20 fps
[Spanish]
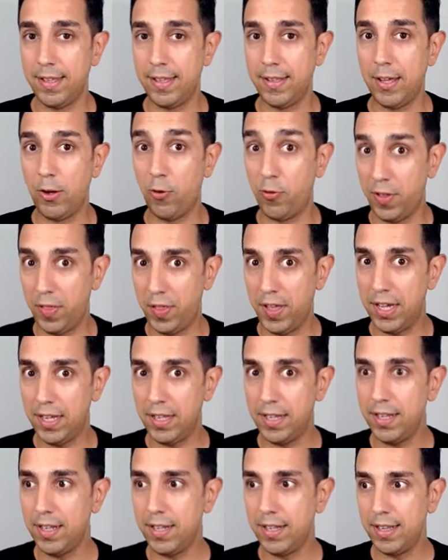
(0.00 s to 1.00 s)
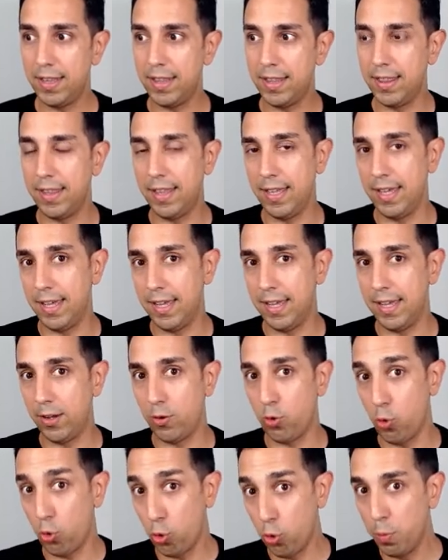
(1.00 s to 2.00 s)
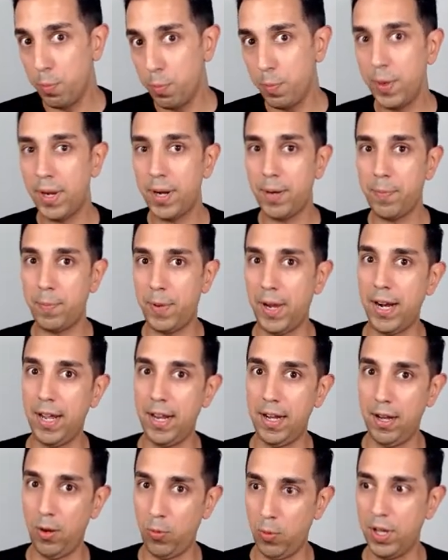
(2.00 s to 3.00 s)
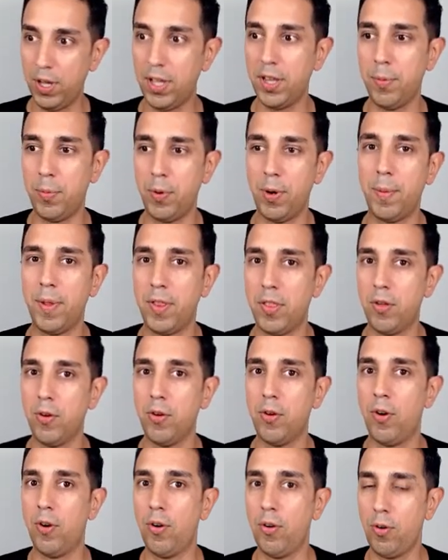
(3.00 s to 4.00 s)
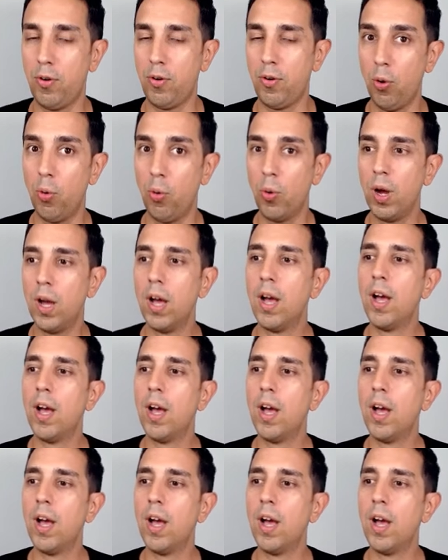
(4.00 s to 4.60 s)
oficial de Cucumber para el lenguaje de programación Go.